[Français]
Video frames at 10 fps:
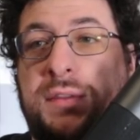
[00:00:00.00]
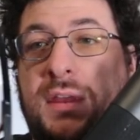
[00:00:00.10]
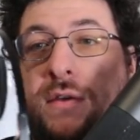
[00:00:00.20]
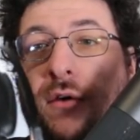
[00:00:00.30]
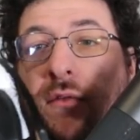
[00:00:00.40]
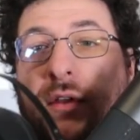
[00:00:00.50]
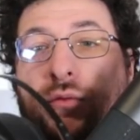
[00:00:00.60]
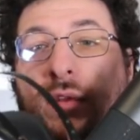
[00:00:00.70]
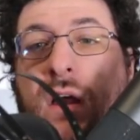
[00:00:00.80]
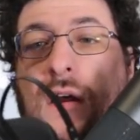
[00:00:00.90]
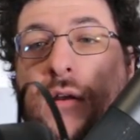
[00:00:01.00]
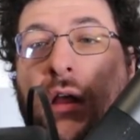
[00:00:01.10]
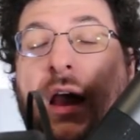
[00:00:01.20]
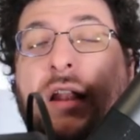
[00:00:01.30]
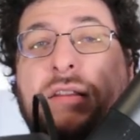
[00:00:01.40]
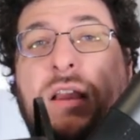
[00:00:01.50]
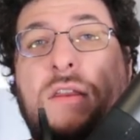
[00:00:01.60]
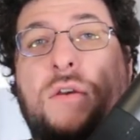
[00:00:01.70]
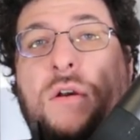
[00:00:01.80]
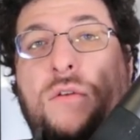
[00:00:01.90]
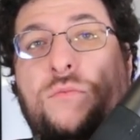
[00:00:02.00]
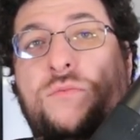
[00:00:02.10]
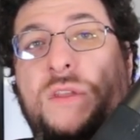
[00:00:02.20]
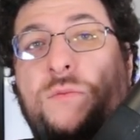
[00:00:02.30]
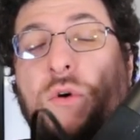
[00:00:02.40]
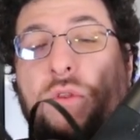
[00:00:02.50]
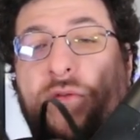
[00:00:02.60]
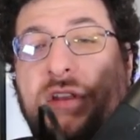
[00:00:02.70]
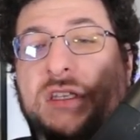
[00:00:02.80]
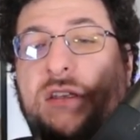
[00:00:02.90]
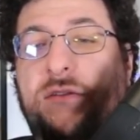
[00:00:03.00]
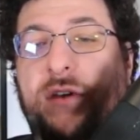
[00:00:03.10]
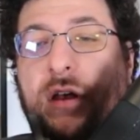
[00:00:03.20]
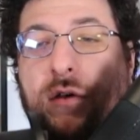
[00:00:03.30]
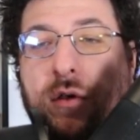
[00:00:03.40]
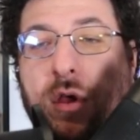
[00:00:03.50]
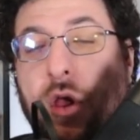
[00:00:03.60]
d'ailleurs en fait on a à l'intérieur une petite bande en fait qui va euh,